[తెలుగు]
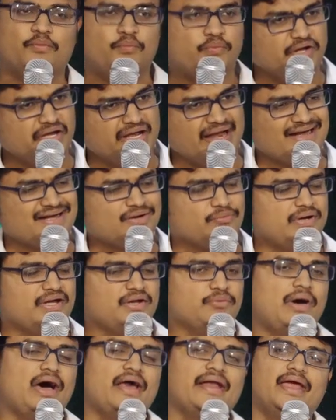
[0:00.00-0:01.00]

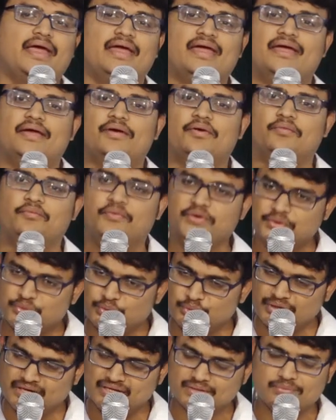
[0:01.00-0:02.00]
విన్నటువంటి వారే
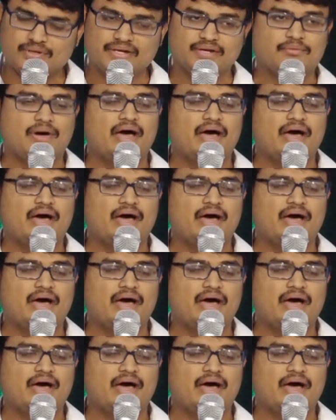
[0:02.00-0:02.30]
వింటున్నటువంటి